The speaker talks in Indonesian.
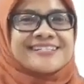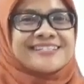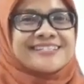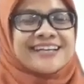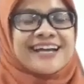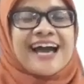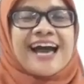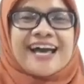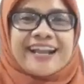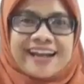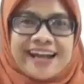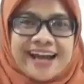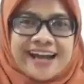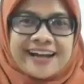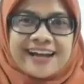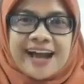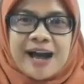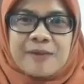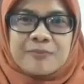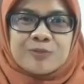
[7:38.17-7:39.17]

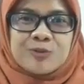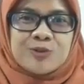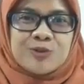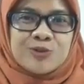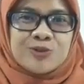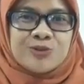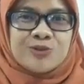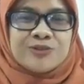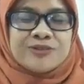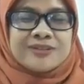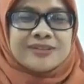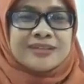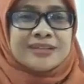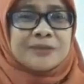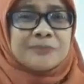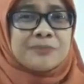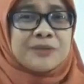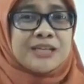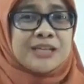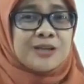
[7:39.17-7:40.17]
Sekarang kamu
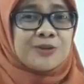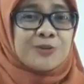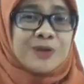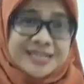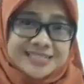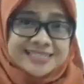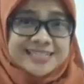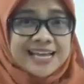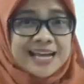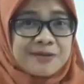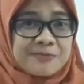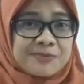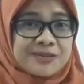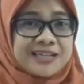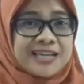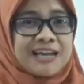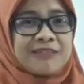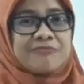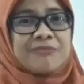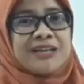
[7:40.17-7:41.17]
lebih luas ya
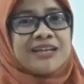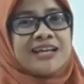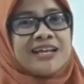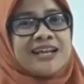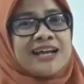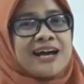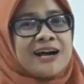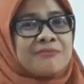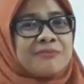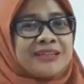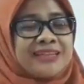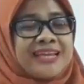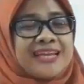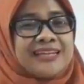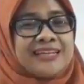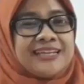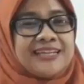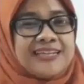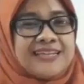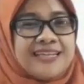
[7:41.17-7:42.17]
melihat Bandara Ahmad
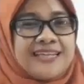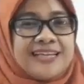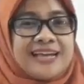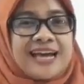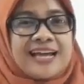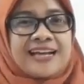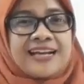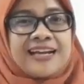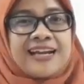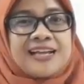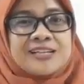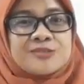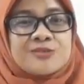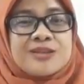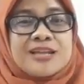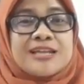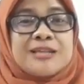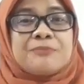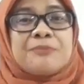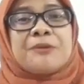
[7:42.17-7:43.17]
Yani ini karena
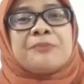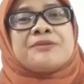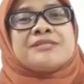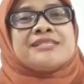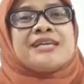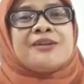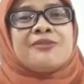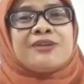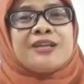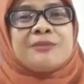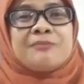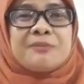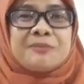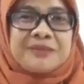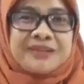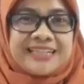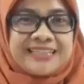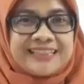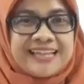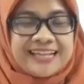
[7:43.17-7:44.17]
sudah diperbesar oleh
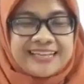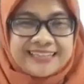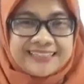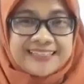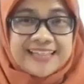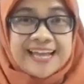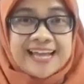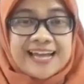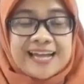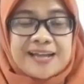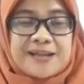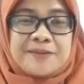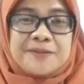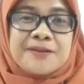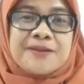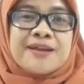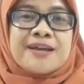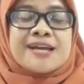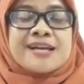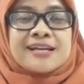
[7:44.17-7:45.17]
pemerintah kita.
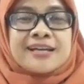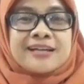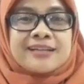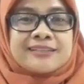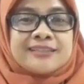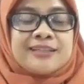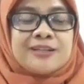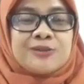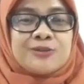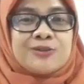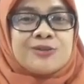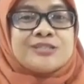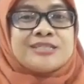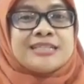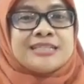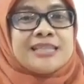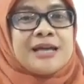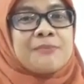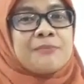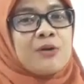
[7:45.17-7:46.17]
Terus
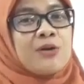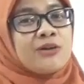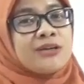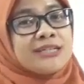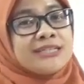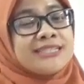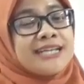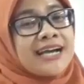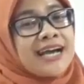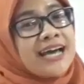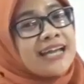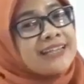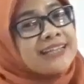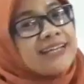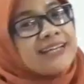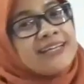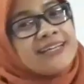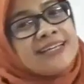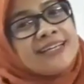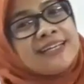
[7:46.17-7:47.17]
kita mau ke
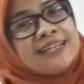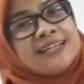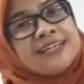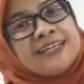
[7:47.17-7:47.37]
Jakarta nih.